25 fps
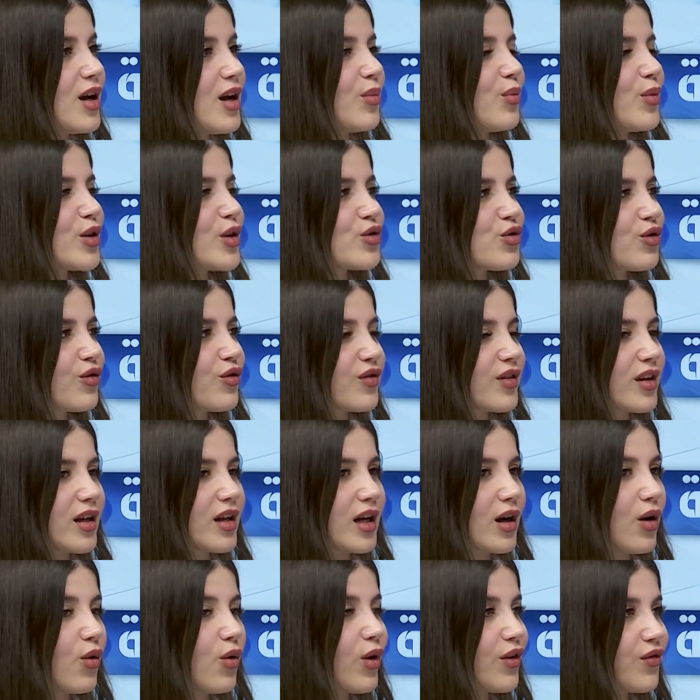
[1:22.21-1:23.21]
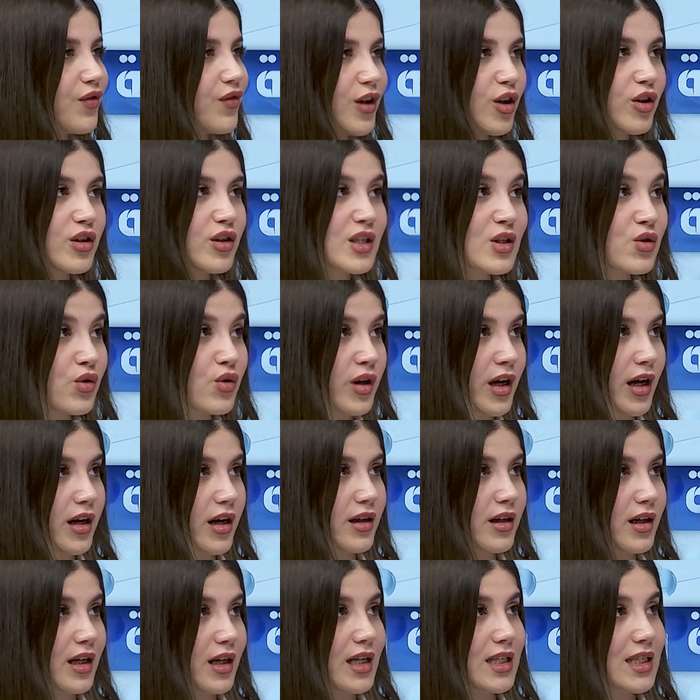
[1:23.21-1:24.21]
بتشوف هو فيه السكر
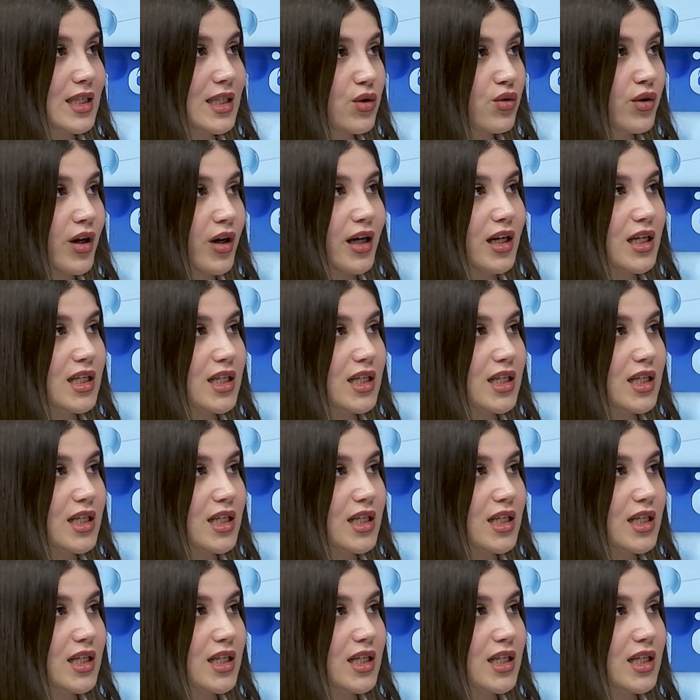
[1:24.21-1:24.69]
السكر